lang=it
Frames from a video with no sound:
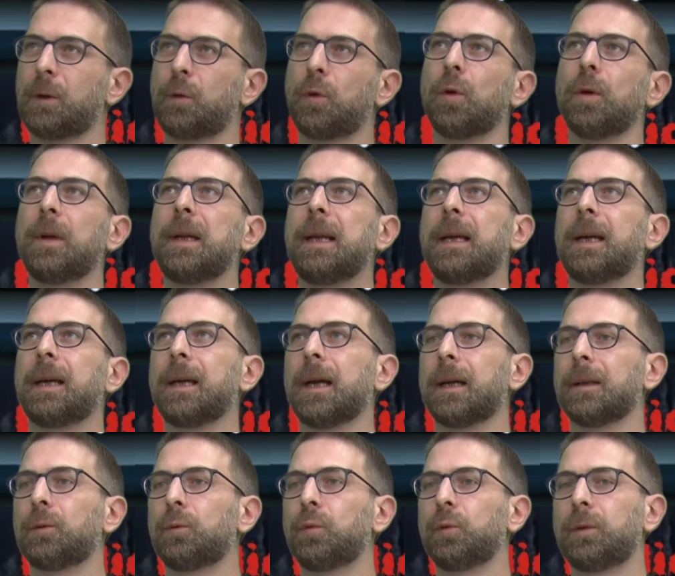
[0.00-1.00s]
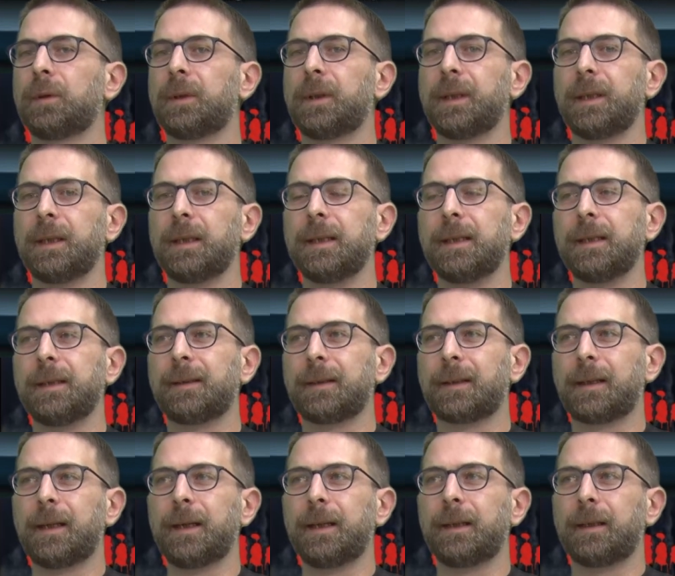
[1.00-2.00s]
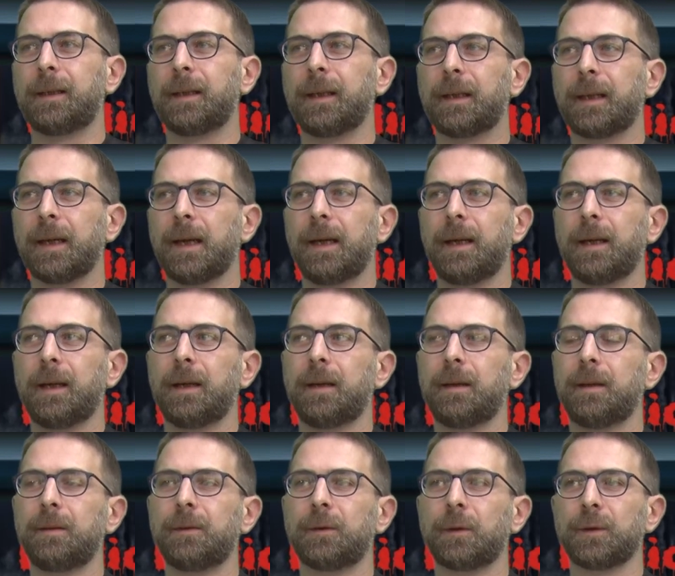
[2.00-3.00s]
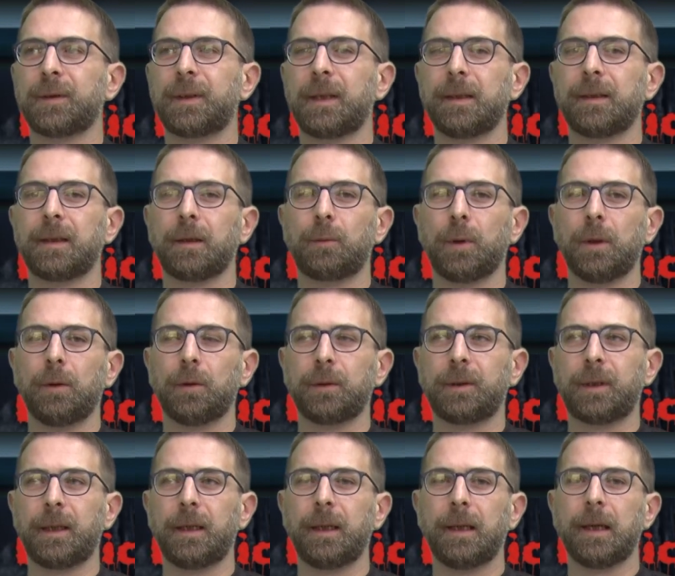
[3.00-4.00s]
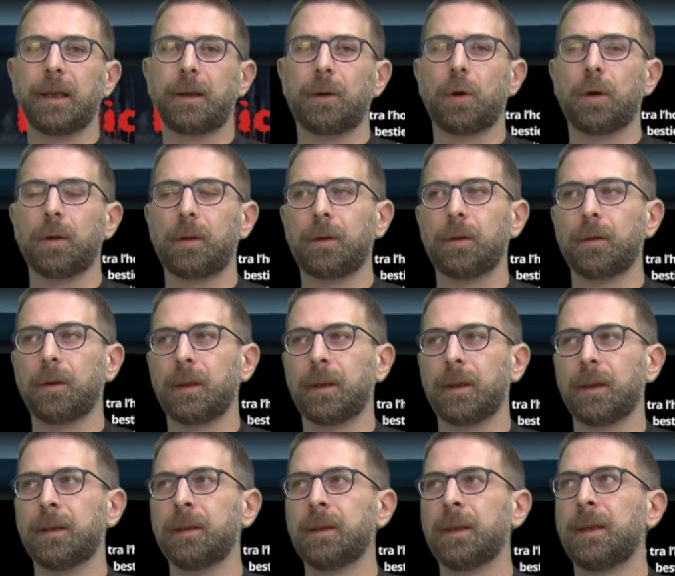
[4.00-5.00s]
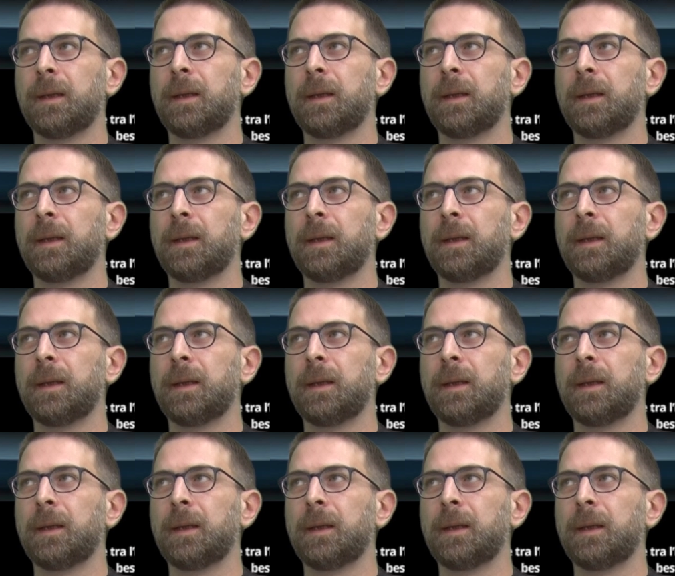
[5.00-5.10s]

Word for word: collega tutti gli iscritti che è eh, in sostanza quello thriller horror,